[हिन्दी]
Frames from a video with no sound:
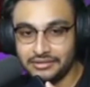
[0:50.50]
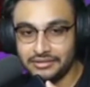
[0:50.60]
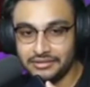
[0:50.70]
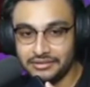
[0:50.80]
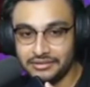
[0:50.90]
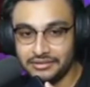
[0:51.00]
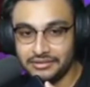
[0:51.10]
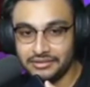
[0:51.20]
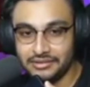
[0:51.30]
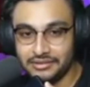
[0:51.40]

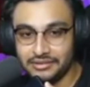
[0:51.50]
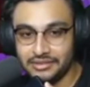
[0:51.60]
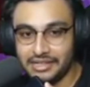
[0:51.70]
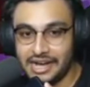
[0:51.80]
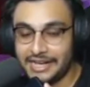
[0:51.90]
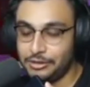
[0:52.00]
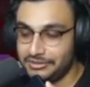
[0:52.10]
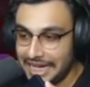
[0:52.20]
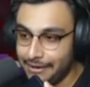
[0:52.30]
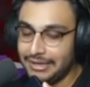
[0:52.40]
तो अरे
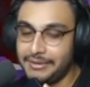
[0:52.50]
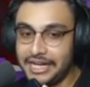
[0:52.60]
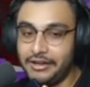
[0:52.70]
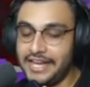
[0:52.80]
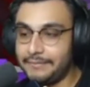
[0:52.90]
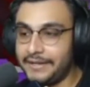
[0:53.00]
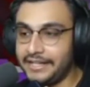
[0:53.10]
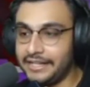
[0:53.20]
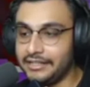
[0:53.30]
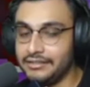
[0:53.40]
तुम टावर बनाओ यार
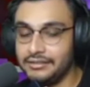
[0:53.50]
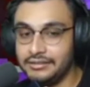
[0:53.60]
पहले